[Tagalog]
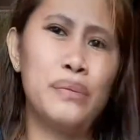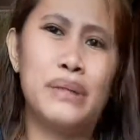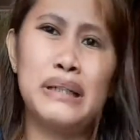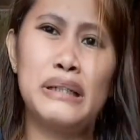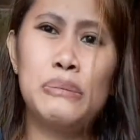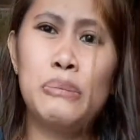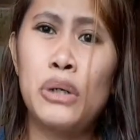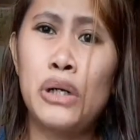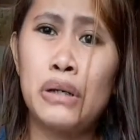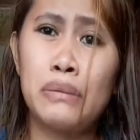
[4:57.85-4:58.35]

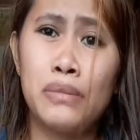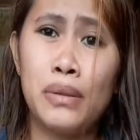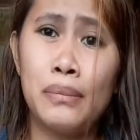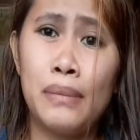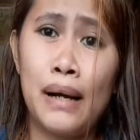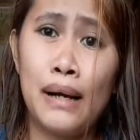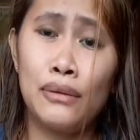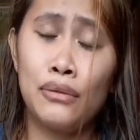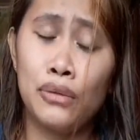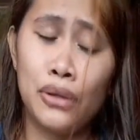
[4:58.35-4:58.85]
hindi mo
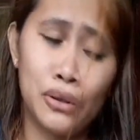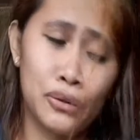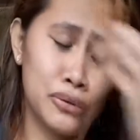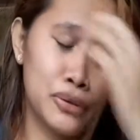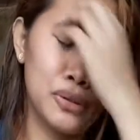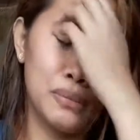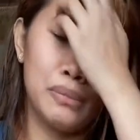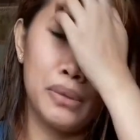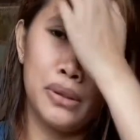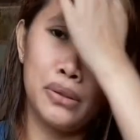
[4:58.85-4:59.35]
nagbabago
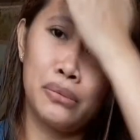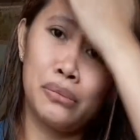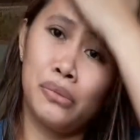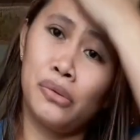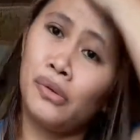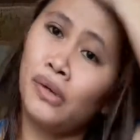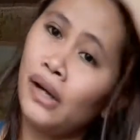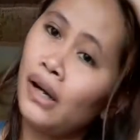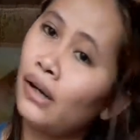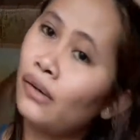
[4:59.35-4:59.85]
ganun din man yung
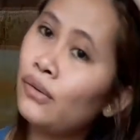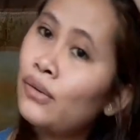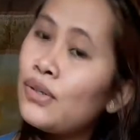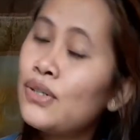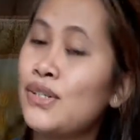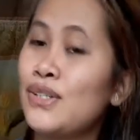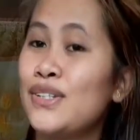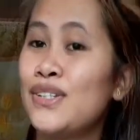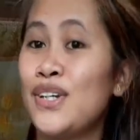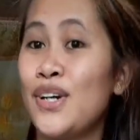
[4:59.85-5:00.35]
mukha ko
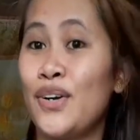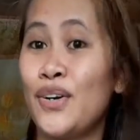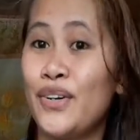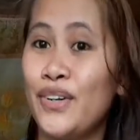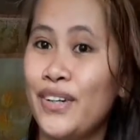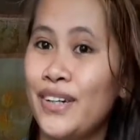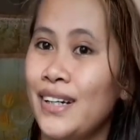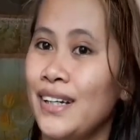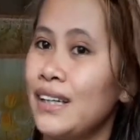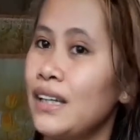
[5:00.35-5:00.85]

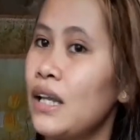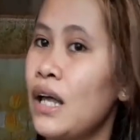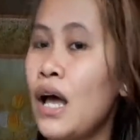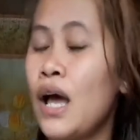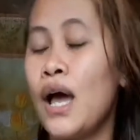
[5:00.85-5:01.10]
charot